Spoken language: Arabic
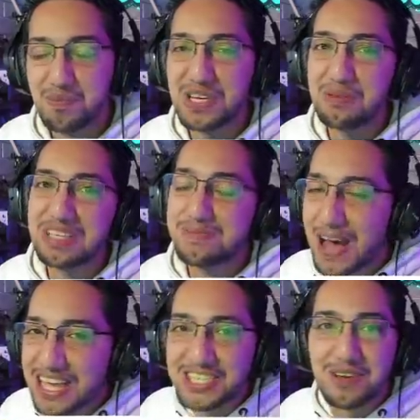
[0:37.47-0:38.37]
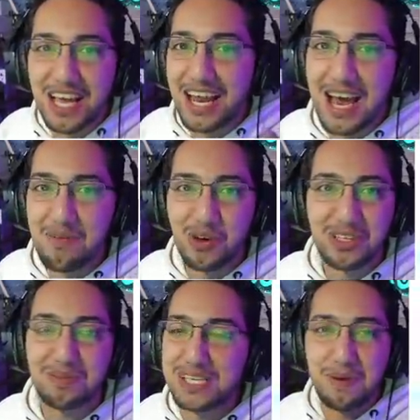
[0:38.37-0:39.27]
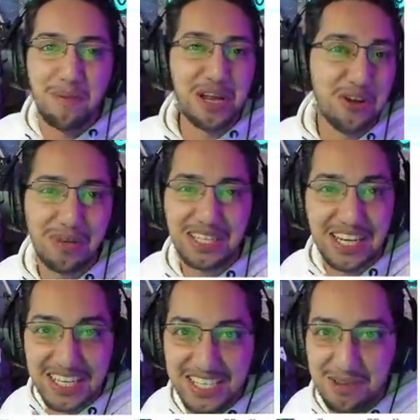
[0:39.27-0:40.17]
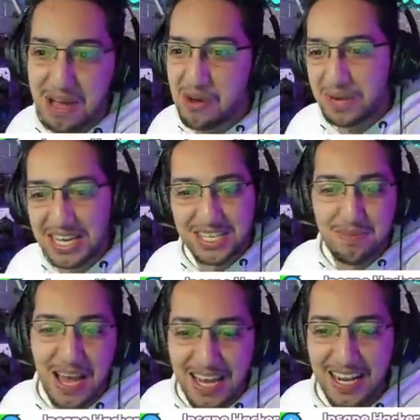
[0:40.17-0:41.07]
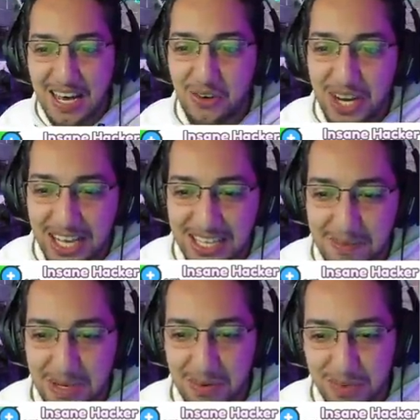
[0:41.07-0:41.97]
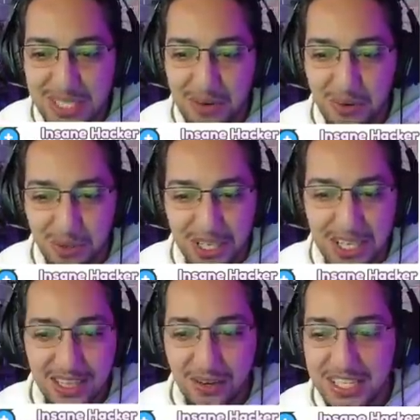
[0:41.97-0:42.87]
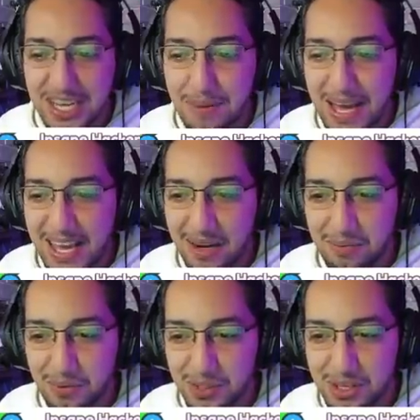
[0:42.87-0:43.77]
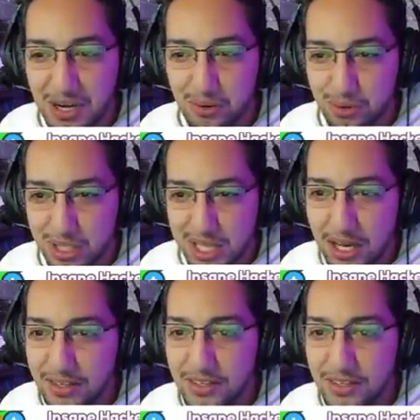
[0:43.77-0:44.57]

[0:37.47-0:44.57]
ما, ما تسمعش الكلام هو انت بتسمع منهم ما تركزش معاهم ركز معايا انا انا هقول لك هتعمل ايه بص يا ور دلوقتي انا معايا كلب وانت معاك قطه صح؟